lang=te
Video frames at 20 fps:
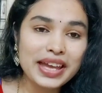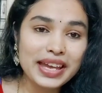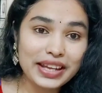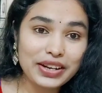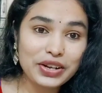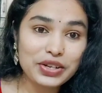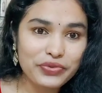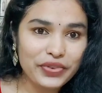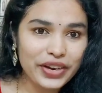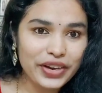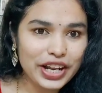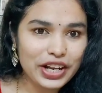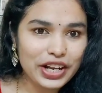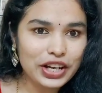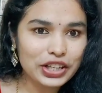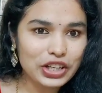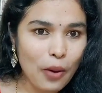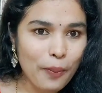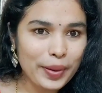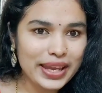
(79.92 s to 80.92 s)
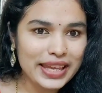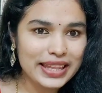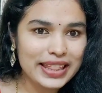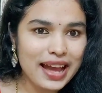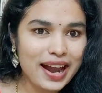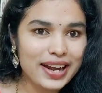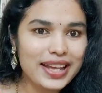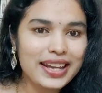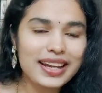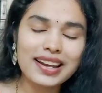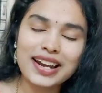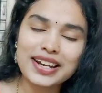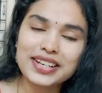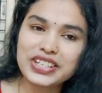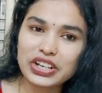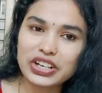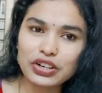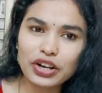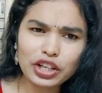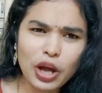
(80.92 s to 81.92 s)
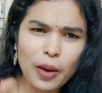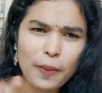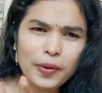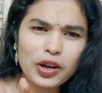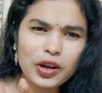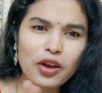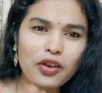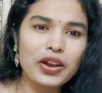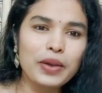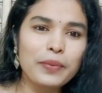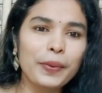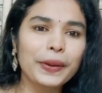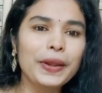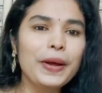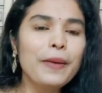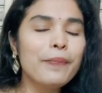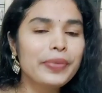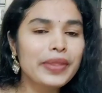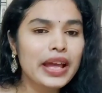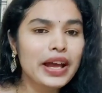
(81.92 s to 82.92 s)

ఈరోజు వీడియోలో టాపిక్ ఇదే అని లెట్ చెక్కిన టాపిక్లోకి వెళ్ళిపోదాం